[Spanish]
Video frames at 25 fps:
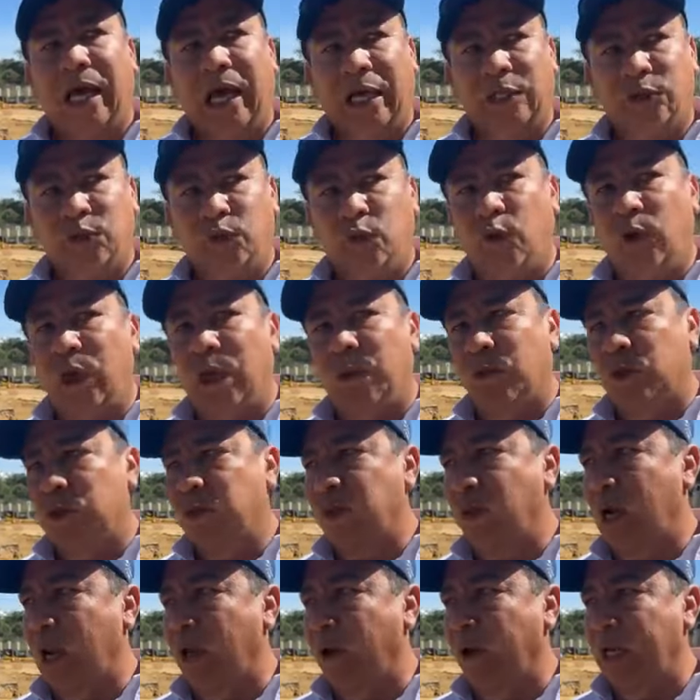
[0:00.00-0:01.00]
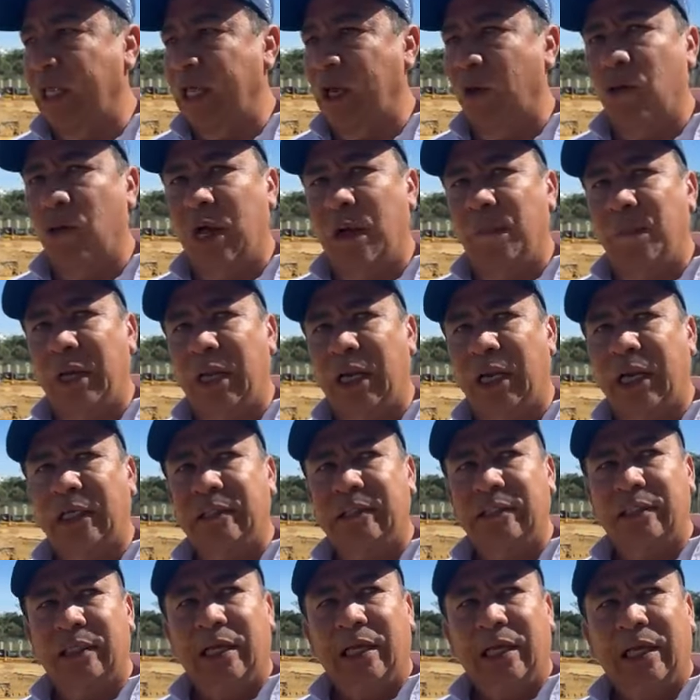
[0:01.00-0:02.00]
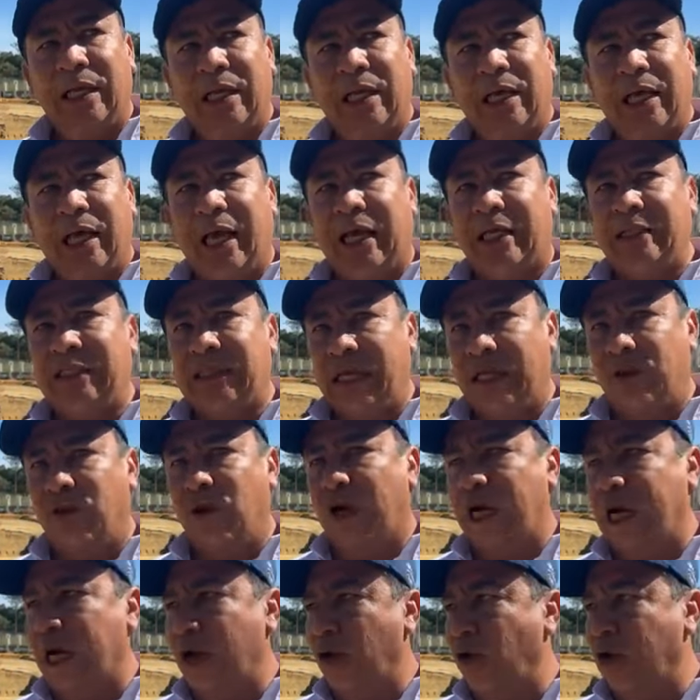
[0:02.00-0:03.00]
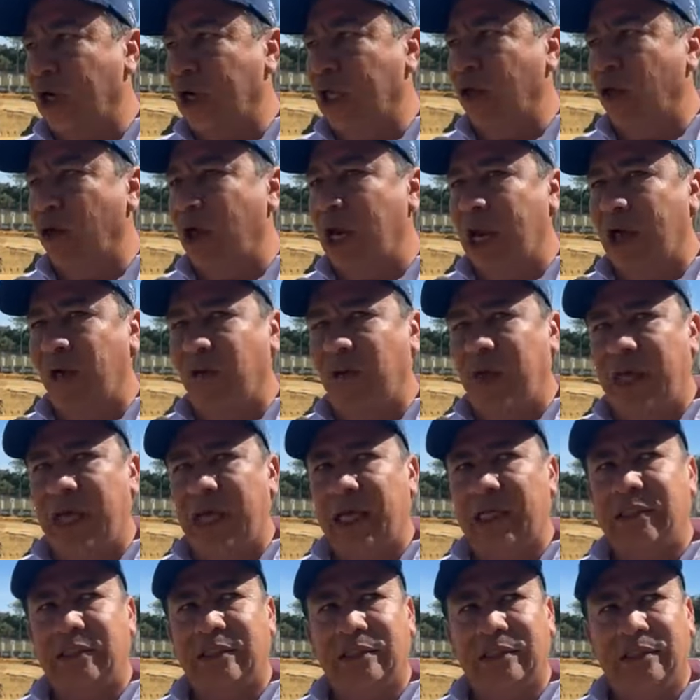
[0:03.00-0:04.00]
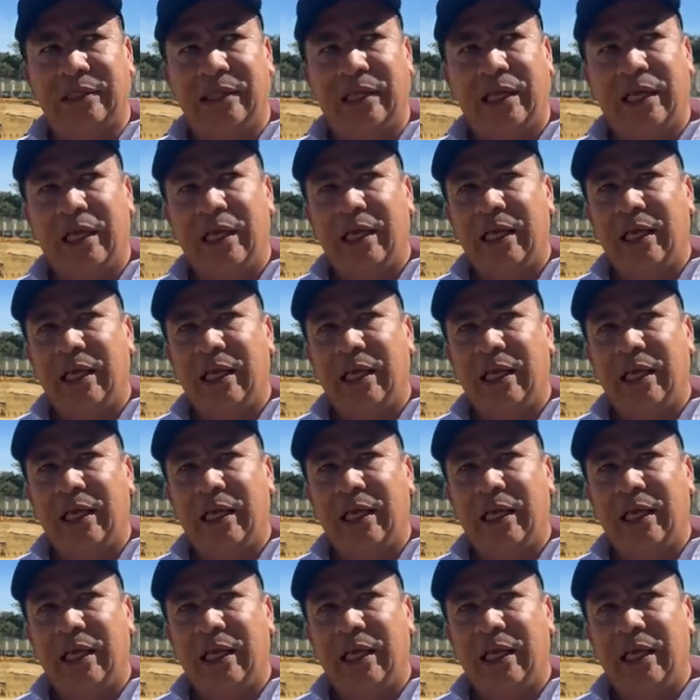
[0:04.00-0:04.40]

Ahí subimos por la avenida Bugambiles haciendo el recorrido de las vías,